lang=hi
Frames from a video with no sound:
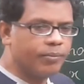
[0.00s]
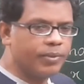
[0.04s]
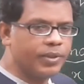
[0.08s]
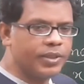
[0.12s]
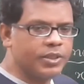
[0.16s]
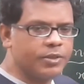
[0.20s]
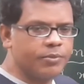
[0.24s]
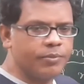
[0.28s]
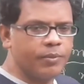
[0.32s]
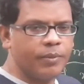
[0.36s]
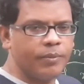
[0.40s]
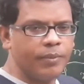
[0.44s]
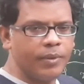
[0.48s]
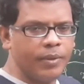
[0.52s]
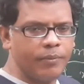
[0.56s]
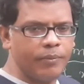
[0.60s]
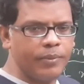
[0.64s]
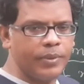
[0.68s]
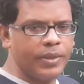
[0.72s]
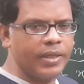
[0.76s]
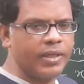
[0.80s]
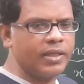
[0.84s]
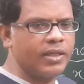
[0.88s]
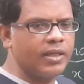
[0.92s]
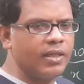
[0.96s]
बीच में मैं
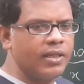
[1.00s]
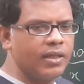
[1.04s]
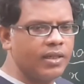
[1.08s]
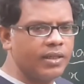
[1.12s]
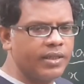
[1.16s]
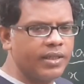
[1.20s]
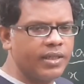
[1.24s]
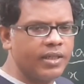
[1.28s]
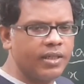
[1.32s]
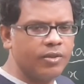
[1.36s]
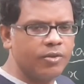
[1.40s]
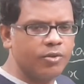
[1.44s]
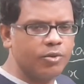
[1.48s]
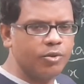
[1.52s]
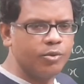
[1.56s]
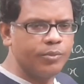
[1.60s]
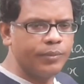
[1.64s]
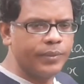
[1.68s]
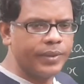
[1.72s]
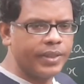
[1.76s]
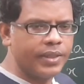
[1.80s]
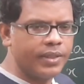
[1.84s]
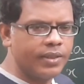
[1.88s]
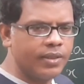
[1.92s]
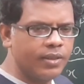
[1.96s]
ब्रेक कहाँ किया टू
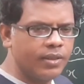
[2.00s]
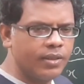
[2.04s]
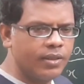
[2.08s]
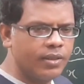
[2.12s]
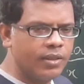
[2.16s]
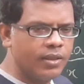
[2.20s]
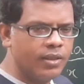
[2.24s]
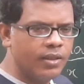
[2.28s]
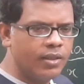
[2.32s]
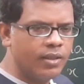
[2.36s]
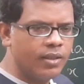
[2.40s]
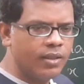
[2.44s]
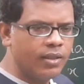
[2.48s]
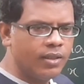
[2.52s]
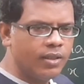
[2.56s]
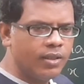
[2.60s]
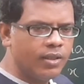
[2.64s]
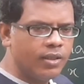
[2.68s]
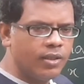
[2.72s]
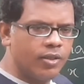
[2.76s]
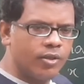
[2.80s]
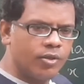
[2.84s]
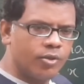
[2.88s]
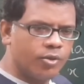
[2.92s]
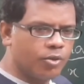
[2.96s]
में
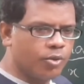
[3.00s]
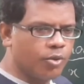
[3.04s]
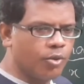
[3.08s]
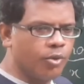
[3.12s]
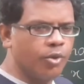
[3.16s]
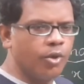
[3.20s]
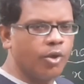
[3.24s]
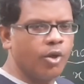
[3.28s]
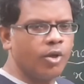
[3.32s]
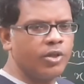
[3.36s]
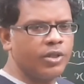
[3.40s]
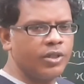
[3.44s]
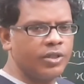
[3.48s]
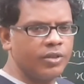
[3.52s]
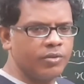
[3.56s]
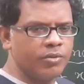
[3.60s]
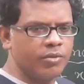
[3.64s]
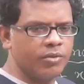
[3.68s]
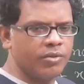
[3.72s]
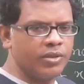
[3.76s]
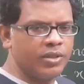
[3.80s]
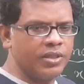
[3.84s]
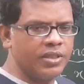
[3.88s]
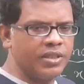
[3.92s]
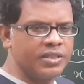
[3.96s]
टू नॉट
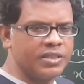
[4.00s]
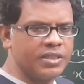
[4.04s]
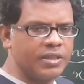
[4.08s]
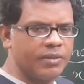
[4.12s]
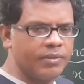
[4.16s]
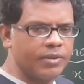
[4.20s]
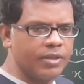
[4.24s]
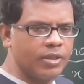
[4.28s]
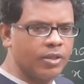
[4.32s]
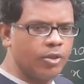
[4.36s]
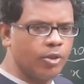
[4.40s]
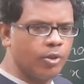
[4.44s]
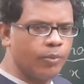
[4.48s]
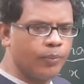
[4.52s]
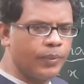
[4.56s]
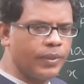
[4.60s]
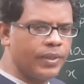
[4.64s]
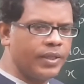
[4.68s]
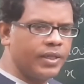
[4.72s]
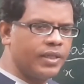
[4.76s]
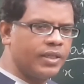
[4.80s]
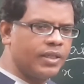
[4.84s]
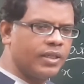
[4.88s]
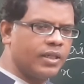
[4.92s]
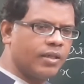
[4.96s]
इंक्लूडेड इसका मतलब
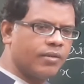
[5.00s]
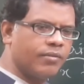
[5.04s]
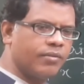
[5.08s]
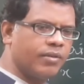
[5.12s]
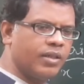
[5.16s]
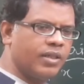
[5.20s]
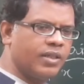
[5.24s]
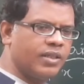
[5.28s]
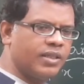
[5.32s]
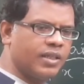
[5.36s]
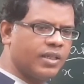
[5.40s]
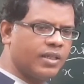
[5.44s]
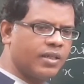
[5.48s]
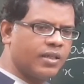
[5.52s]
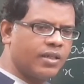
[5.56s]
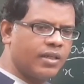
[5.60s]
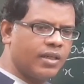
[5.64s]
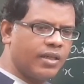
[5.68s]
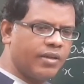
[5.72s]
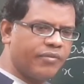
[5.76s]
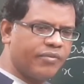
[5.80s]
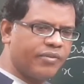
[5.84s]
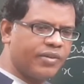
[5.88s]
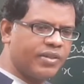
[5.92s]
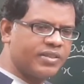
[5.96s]
ओपन इंटरवल इधर
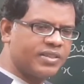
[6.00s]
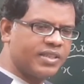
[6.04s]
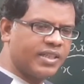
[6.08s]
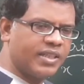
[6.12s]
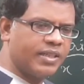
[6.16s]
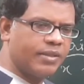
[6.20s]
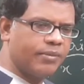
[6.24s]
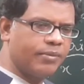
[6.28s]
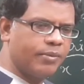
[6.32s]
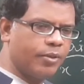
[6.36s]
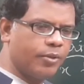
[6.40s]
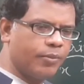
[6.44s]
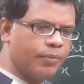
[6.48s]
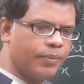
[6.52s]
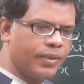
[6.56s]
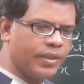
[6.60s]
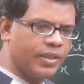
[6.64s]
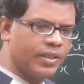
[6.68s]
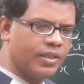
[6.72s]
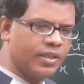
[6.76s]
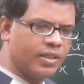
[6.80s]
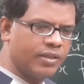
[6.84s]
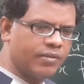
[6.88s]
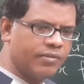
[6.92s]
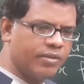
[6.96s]
लेफ्ट साइड में ओपन
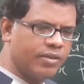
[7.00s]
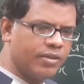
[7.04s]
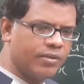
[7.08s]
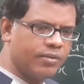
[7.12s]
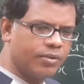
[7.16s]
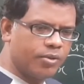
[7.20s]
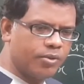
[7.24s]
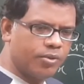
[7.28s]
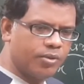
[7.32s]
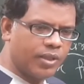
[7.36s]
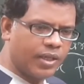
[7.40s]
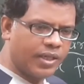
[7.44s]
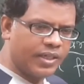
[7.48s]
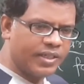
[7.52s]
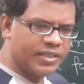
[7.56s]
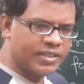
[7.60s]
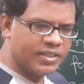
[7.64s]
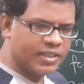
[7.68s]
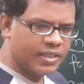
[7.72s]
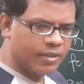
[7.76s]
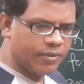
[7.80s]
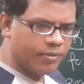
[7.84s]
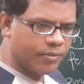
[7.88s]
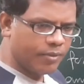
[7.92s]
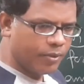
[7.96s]
इंटरवल टू राइट
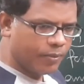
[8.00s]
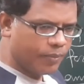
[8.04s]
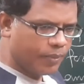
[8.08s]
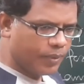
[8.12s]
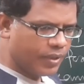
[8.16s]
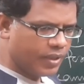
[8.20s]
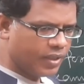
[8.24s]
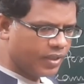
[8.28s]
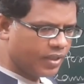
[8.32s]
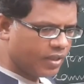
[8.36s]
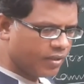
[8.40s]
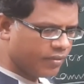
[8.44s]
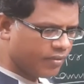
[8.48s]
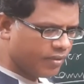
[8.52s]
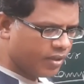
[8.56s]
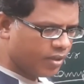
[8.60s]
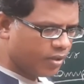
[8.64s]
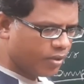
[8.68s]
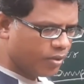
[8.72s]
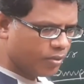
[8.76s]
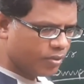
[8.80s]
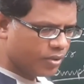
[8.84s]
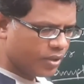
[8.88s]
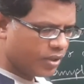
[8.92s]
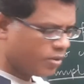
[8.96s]
साइड में ओपन इंटरवल
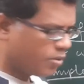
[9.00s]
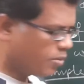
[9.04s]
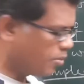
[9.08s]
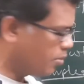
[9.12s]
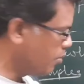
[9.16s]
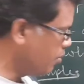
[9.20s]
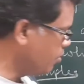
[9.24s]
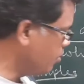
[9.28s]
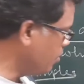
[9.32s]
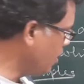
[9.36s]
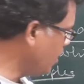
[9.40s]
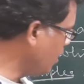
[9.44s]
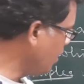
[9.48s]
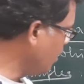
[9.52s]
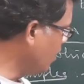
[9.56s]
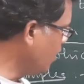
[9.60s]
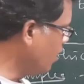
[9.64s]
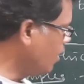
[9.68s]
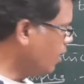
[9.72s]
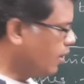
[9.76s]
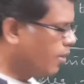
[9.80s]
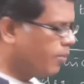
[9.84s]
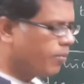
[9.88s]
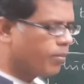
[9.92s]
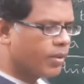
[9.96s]
टू से शुरू हुआ
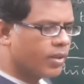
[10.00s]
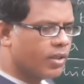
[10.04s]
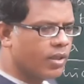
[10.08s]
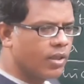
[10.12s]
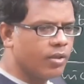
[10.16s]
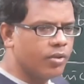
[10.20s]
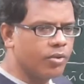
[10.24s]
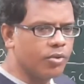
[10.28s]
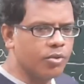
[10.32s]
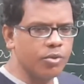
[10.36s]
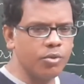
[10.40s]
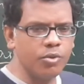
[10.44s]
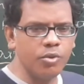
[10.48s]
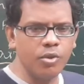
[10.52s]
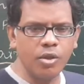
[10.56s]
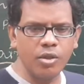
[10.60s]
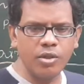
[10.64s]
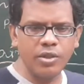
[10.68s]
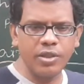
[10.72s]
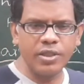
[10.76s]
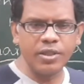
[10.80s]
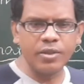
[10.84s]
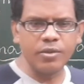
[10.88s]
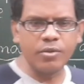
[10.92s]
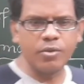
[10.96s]
मतलब टू
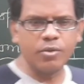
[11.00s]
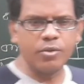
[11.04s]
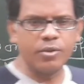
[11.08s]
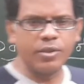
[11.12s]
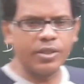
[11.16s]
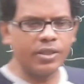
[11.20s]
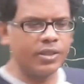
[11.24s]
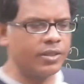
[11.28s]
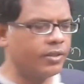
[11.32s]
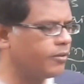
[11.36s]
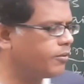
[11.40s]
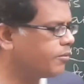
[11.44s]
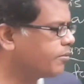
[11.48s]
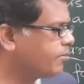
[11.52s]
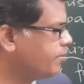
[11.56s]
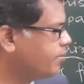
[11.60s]
नॉट इंक्लूडेड